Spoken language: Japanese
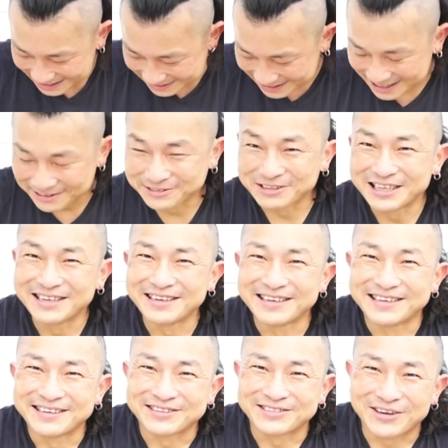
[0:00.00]
ね
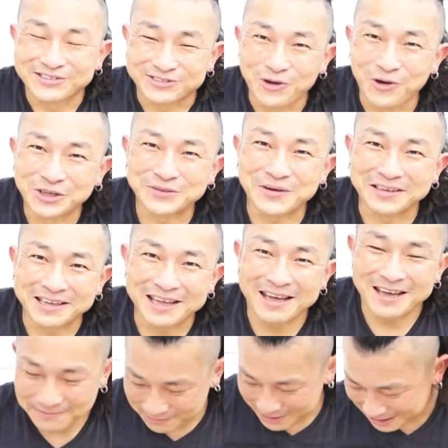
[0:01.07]
当時は
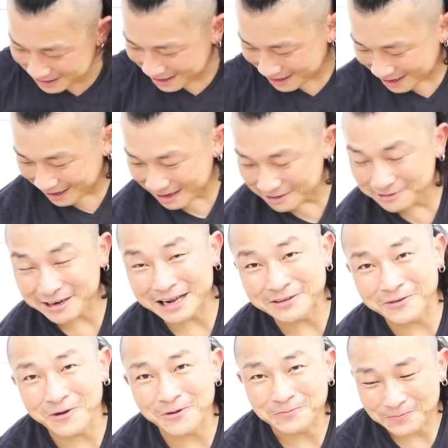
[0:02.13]
ねみんなあれぐらい
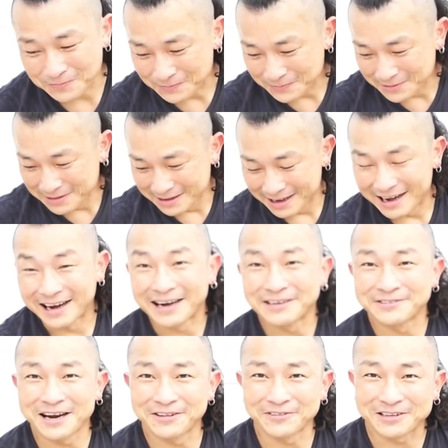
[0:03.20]
のあれ
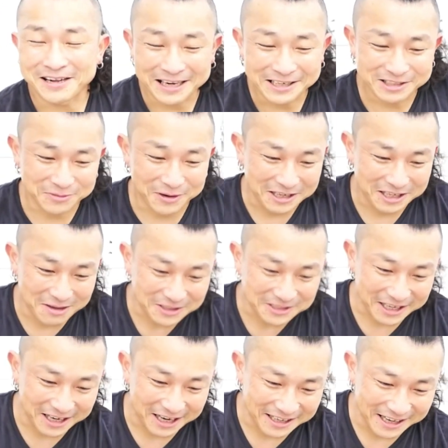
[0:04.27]
ぐらいの半ズもン履いてまし
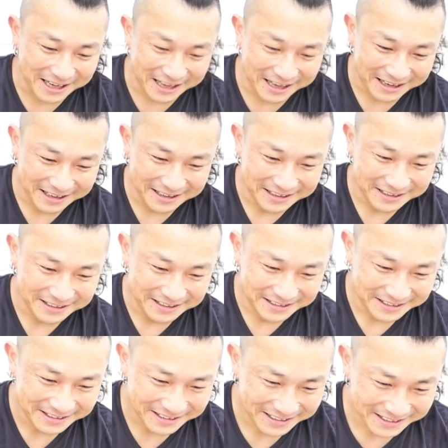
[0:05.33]
たからね
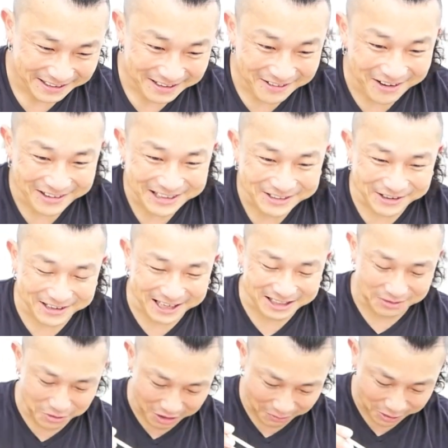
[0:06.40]
ひっくり返し
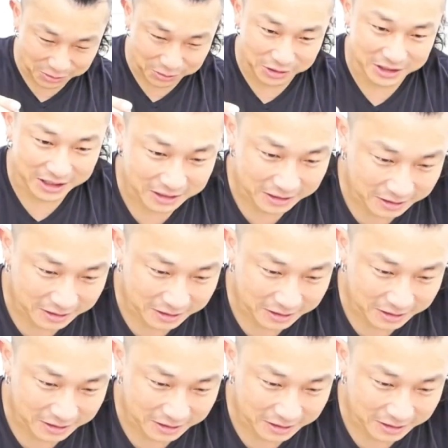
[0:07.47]
てみようかぼちぼちほっ